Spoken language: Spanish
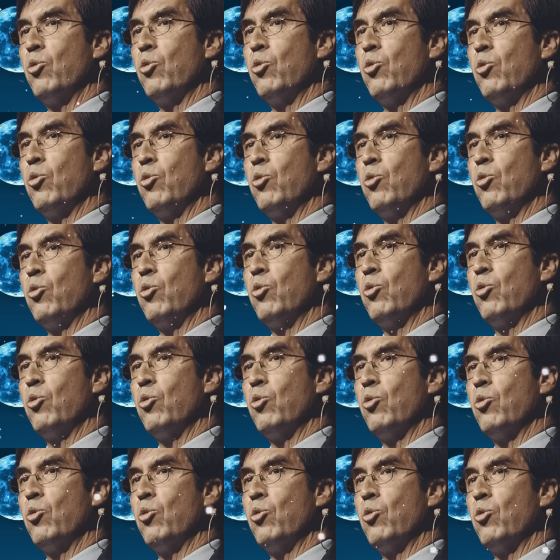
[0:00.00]
esto en un
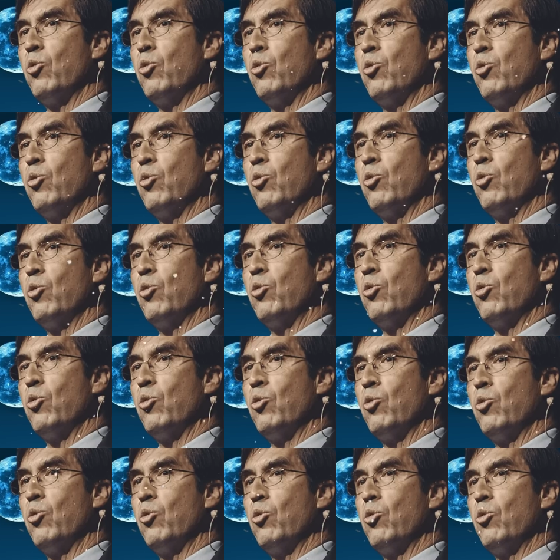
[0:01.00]
entorno
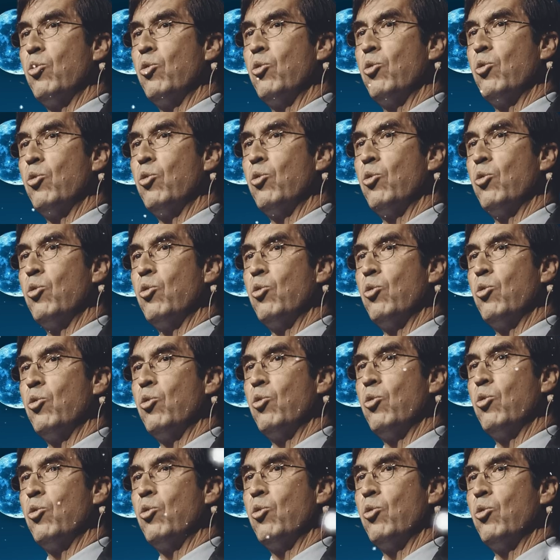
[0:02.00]
empresarial
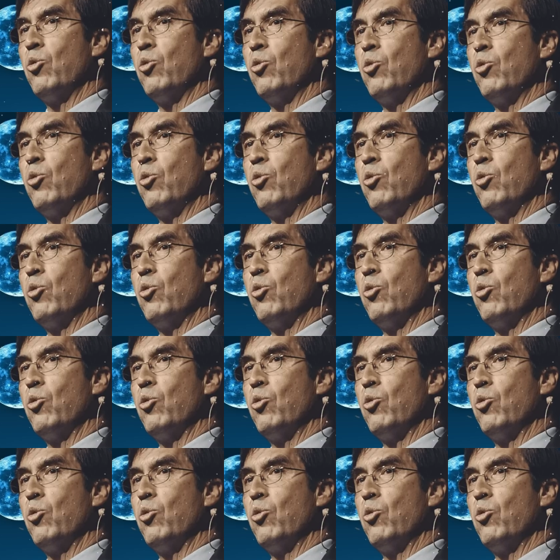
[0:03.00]
se nota.